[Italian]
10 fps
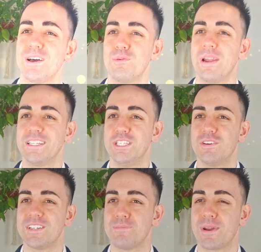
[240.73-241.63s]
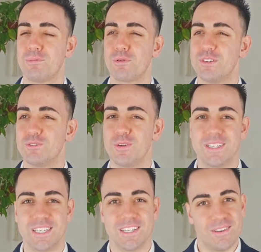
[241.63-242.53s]
quella che diceva sempre la
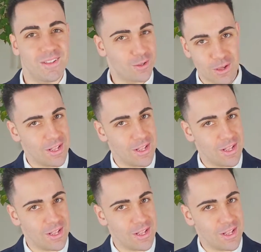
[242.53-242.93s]
professoressa? Sì, eh,